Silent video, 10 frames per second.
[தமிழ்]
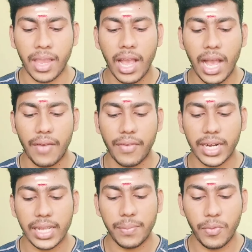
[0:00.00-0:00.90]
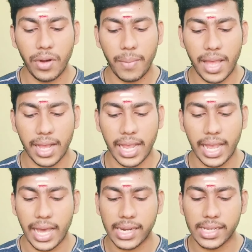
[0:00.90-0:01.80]
அவர்களின் மூலமாக
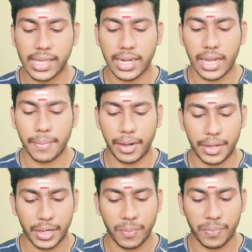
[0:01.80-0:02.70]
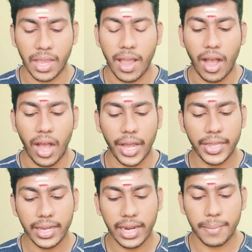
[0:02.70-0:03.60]
அரக்கர்களை பற்றியும்
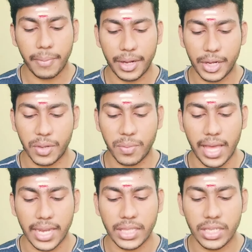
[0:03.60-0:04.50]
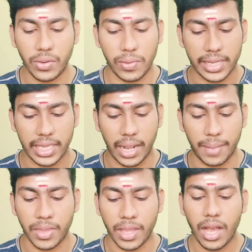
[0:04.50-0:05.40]
ஆயுதங்களை பற்றியும் அறிந்து
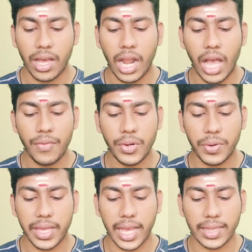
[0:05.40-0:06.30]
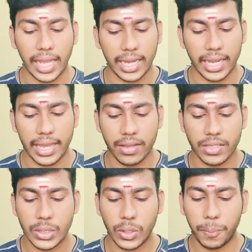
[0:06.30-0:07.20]
கொள்கிறார் ராவனுடைய தங்கை
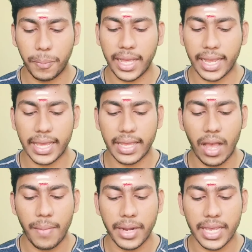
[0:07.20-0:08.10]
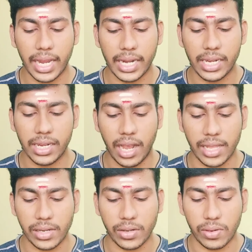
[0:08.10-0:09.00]
சூர்பனகை ராமனை கண்டு
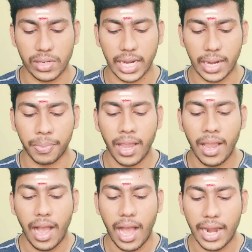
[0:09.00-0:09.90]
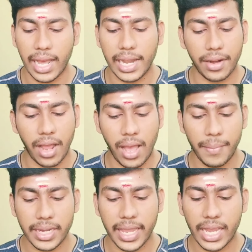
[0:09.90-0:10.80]
காதல் கொள்கிறார் ஆனால்
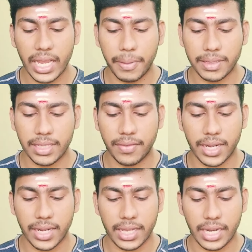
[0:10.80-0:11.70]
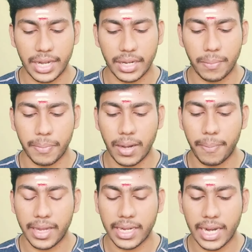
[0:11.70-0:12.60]
ராமன் ஏகபத்னி விரதன் என்று பிற
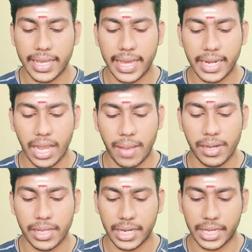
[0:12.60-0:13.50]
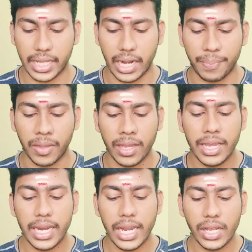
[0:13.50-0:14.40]
பெண்களை ஏற்காமல் இருக்கிறான்
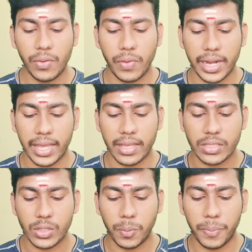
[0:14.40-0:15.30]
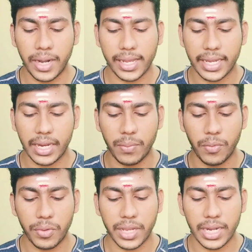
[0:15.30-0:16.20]
இலக்குவனை சூர்பனகையின்
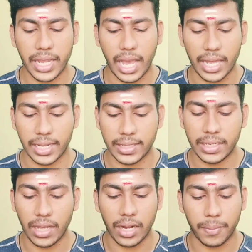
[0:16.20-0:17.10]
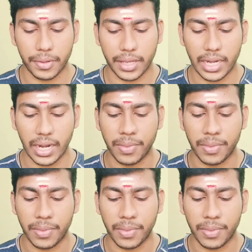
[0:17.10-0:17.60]
மூக்கினை அறிந்து அனுப்புகிறான்